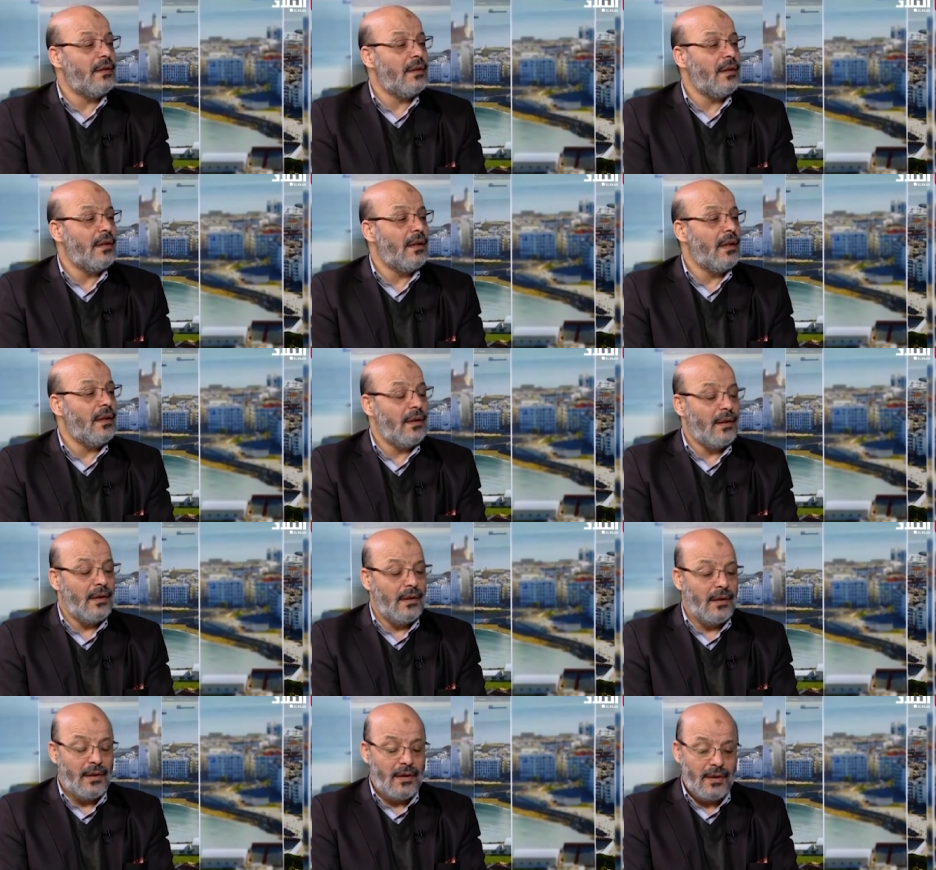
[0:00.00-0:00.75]
يعني
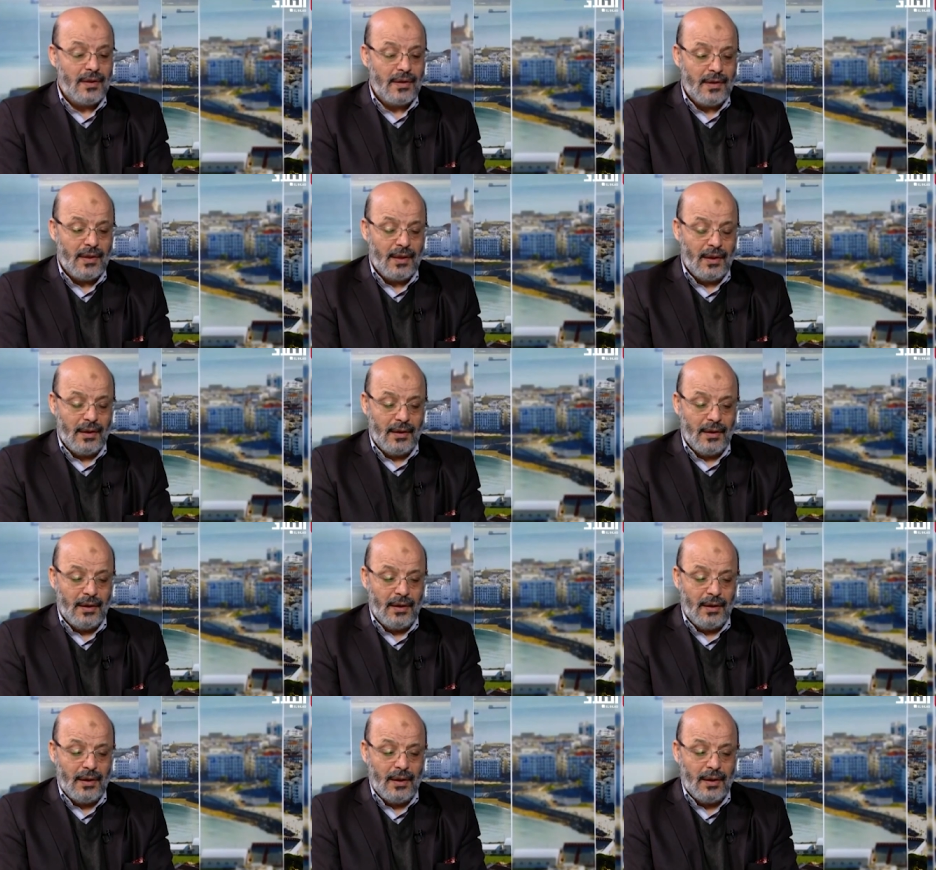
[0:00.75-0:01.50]

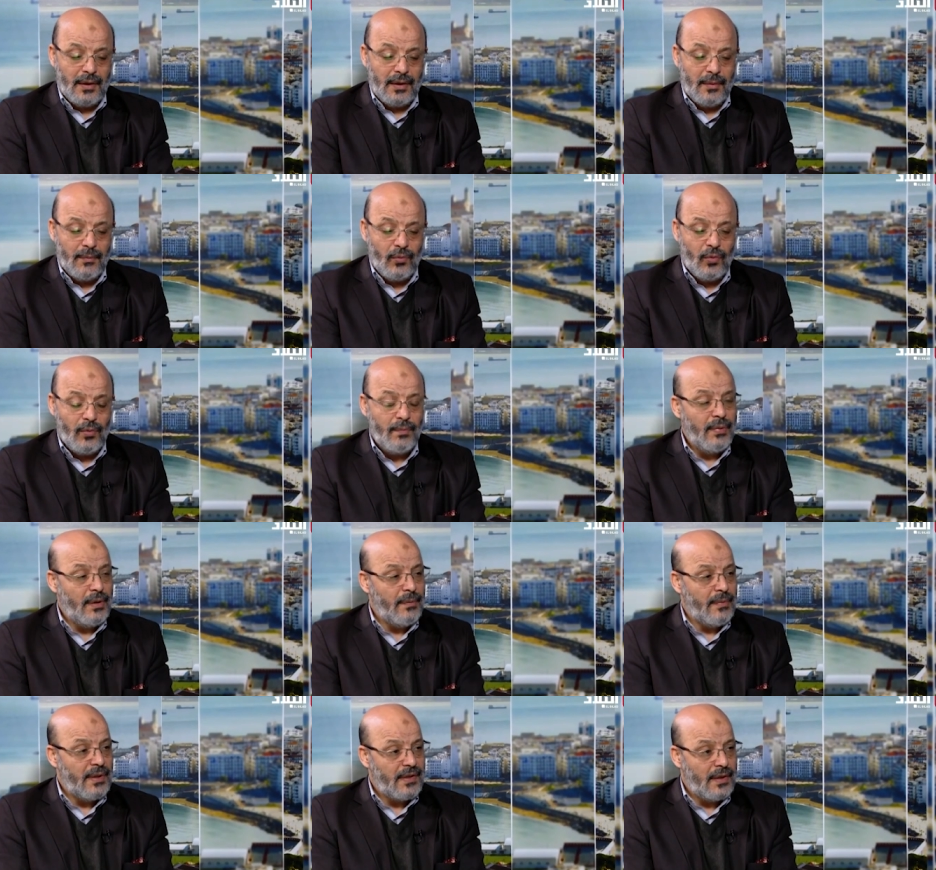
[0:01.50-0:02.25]
الجزائريين يهتمون
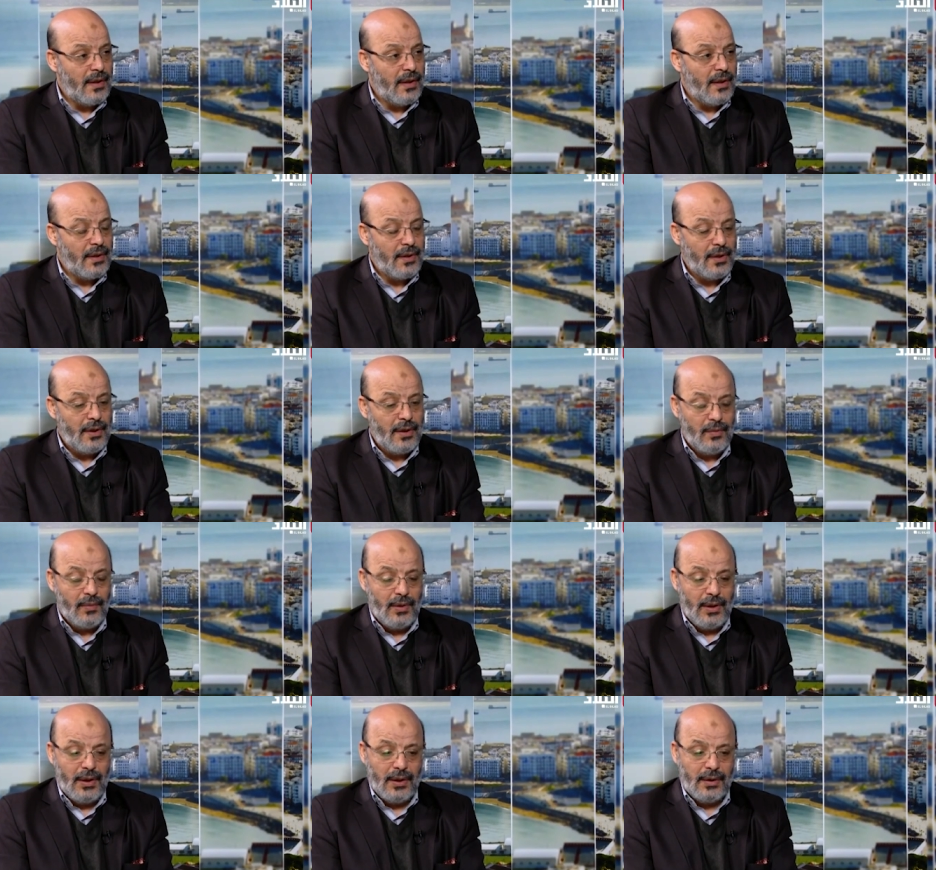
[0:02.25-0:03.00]

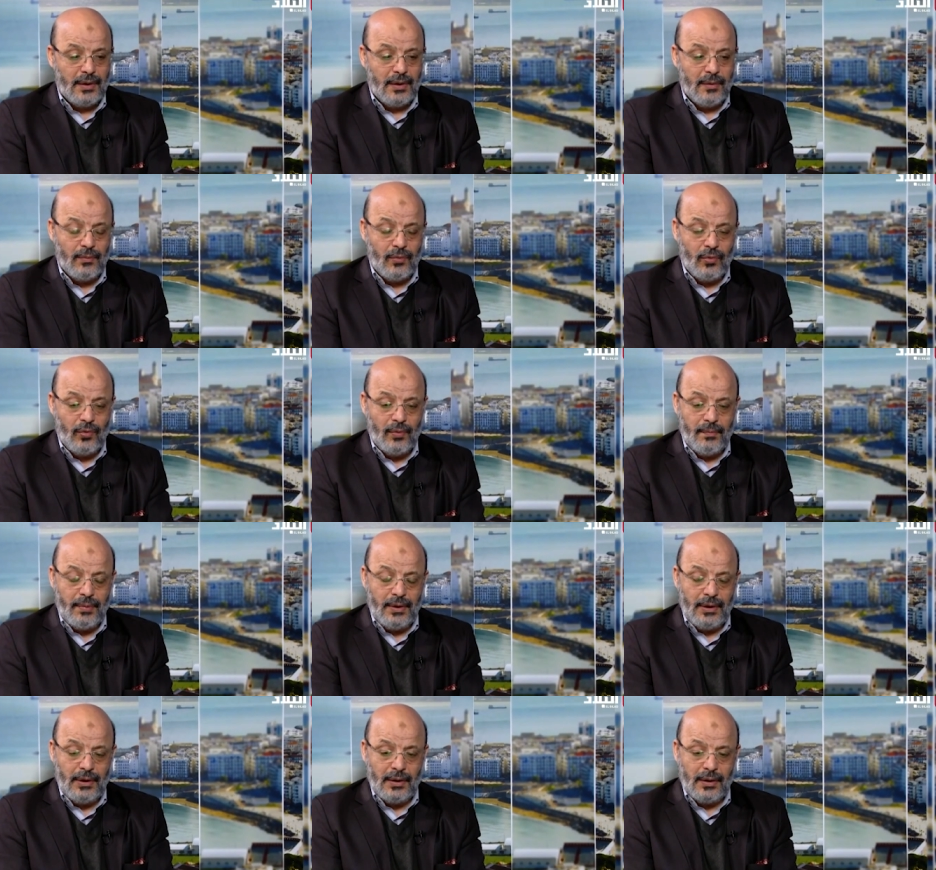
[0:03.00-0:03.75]
بالمساجد ويهتمون
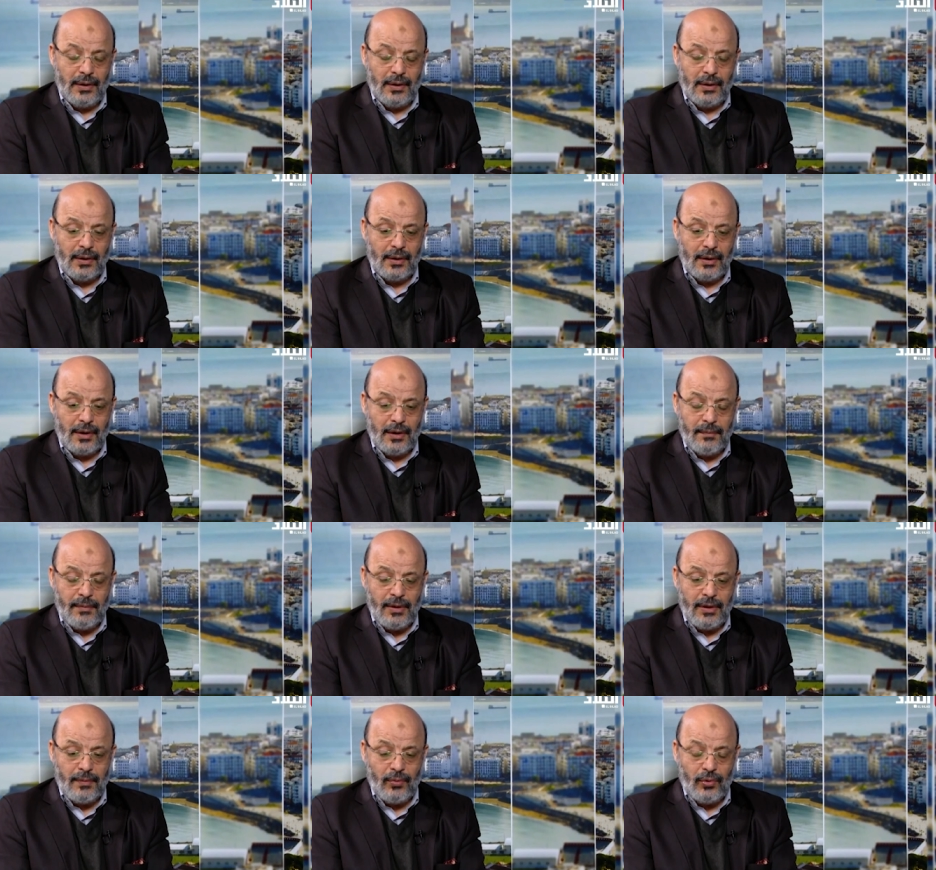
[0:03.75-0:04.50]

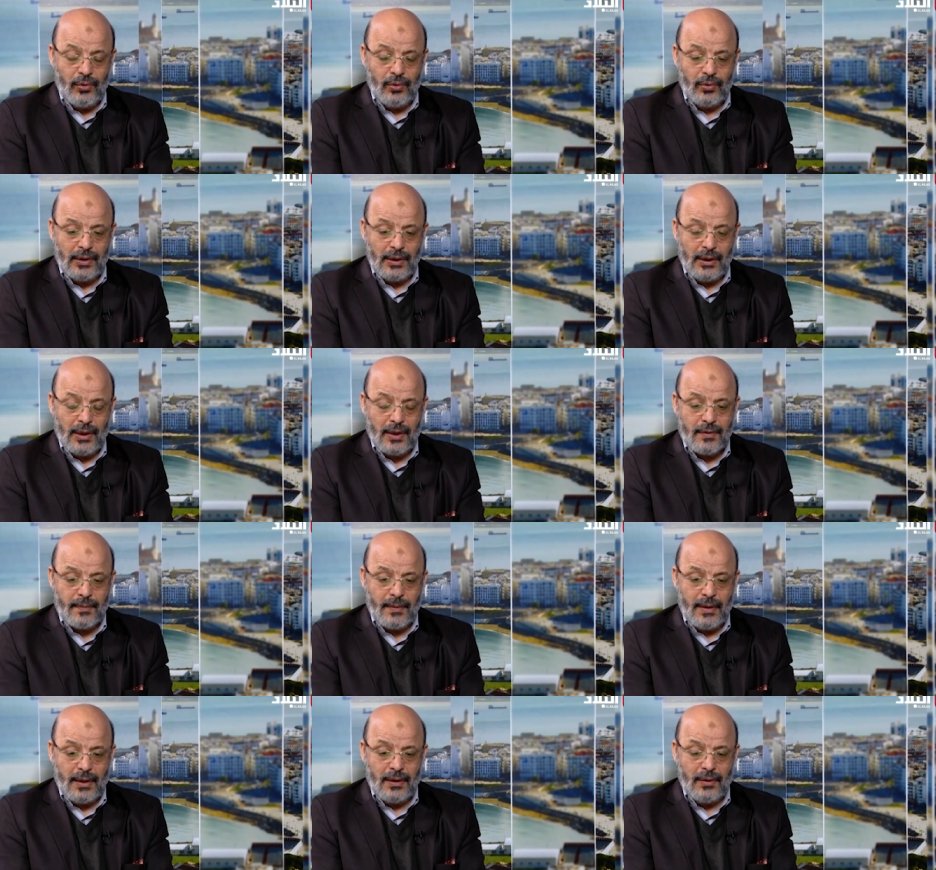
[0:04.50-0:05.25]
بخدمة بيوت الله
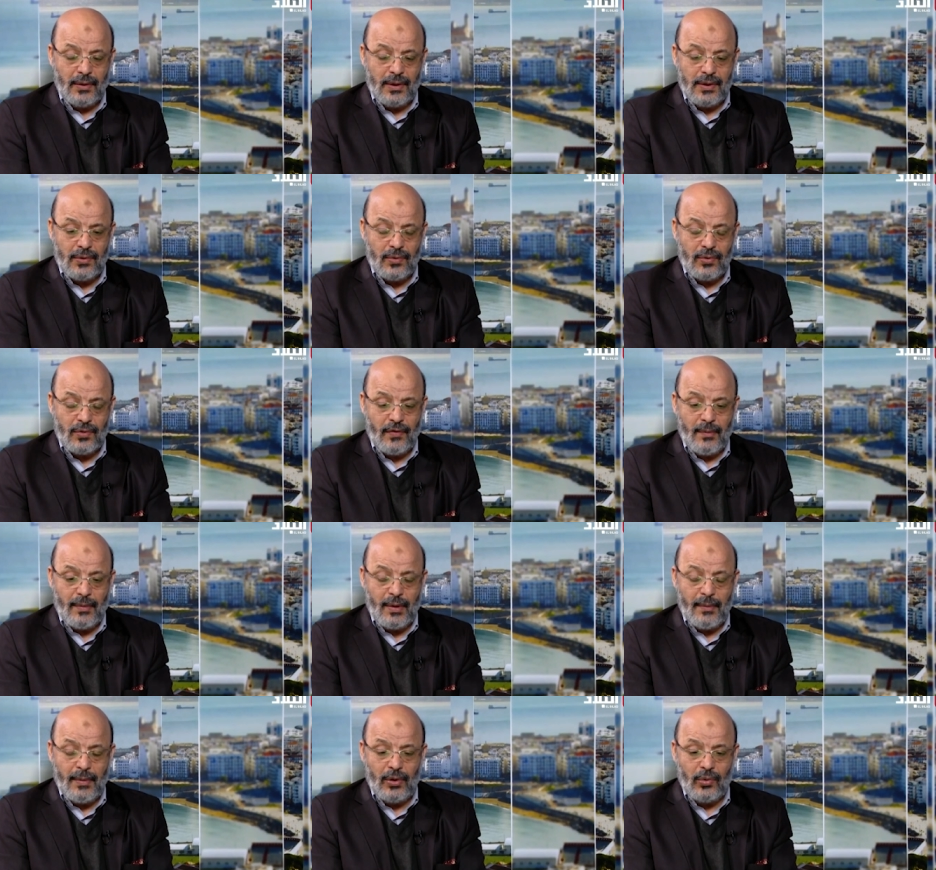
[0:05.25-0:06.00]
سبحانه وتعالى
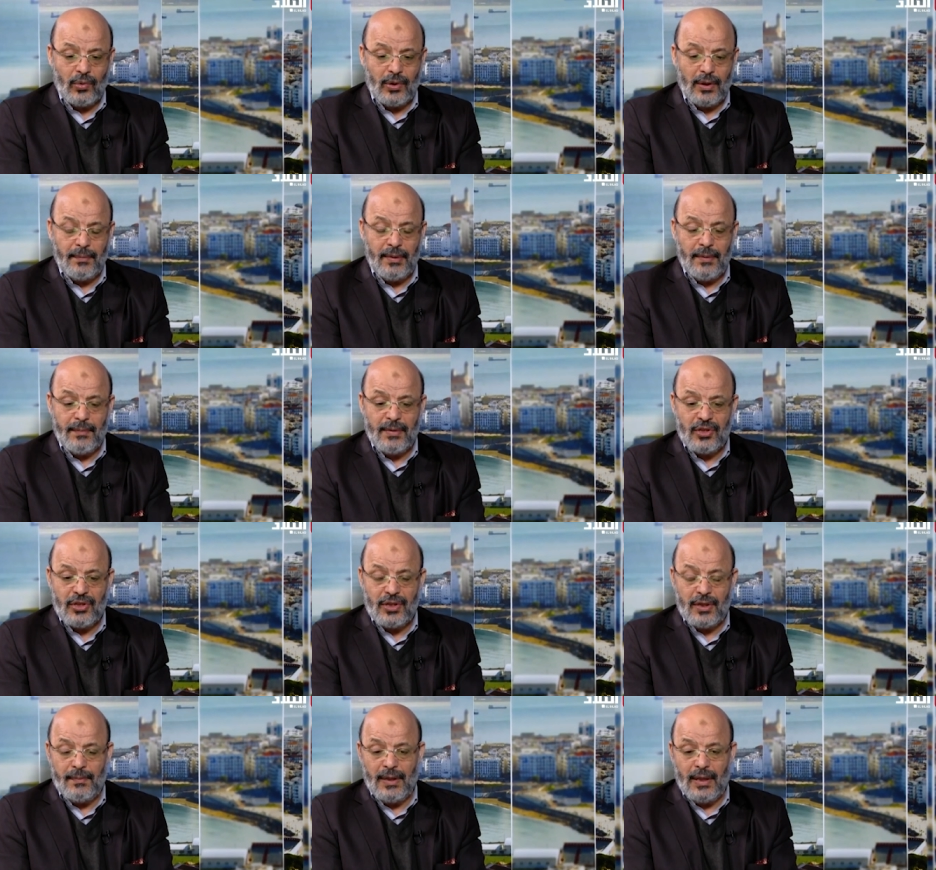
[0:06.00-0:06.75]
فما بالك
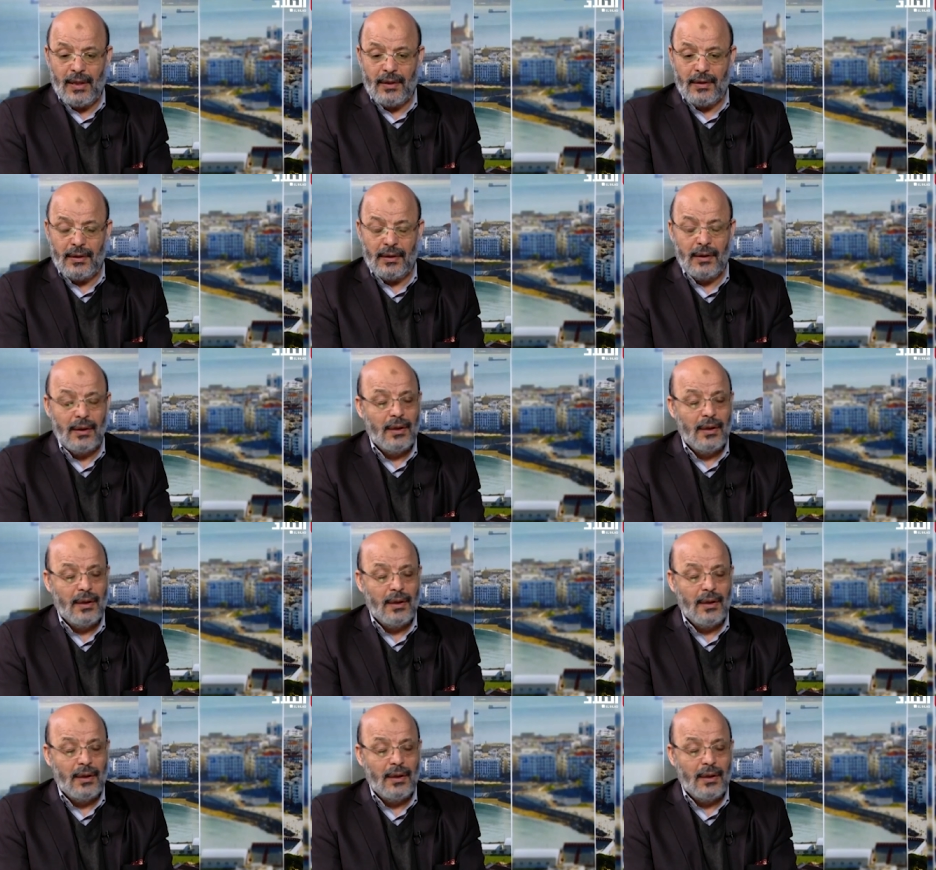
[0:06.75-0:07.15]
بمسجد بهذا